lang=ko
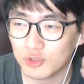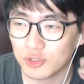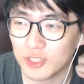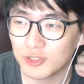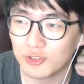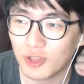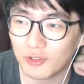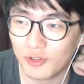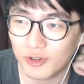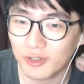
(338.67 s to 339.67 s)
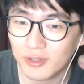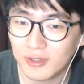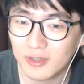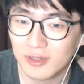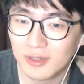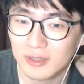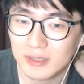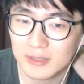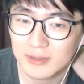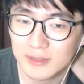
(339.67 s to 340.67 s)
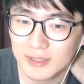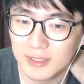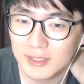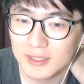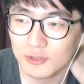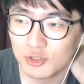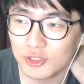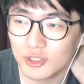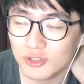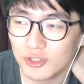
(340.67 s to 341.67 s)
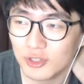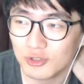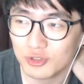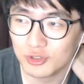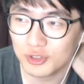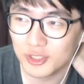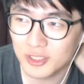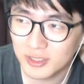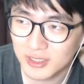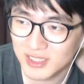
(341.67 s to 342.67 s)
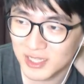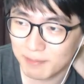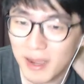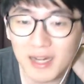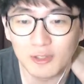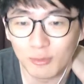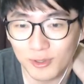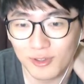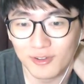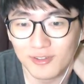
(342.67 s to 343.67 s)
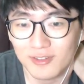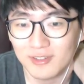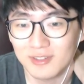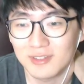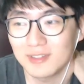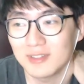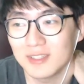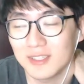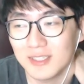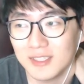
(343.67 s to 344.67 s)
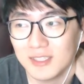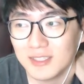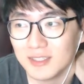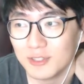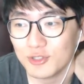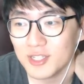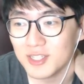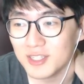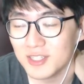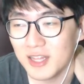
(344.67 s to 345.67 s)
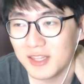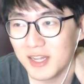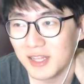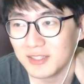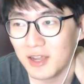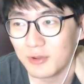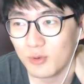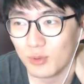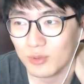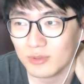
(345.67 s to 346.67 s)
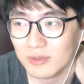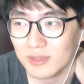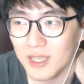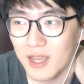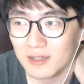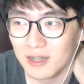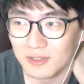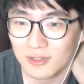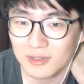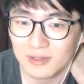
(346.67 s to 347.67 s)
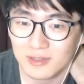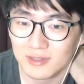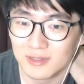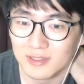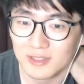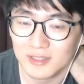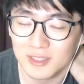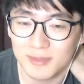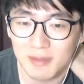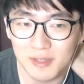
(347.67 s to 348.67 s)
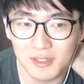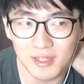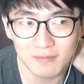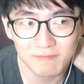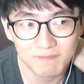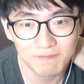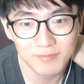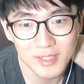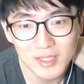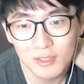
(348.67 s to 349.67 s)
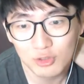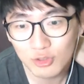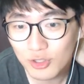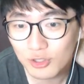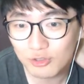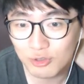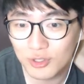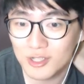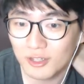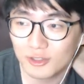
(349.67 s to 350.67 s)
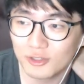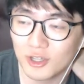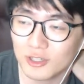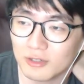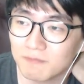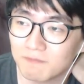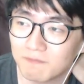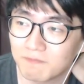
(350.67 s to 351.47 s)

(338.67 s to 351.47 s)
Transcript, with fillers: 추진수 선수를 추진수 선수를 이제 팔아 넘겨요. 그리고 이제 시시네티 레자하고 계약을 하죠. 2013년에 중견수를 1년을 뛰어요.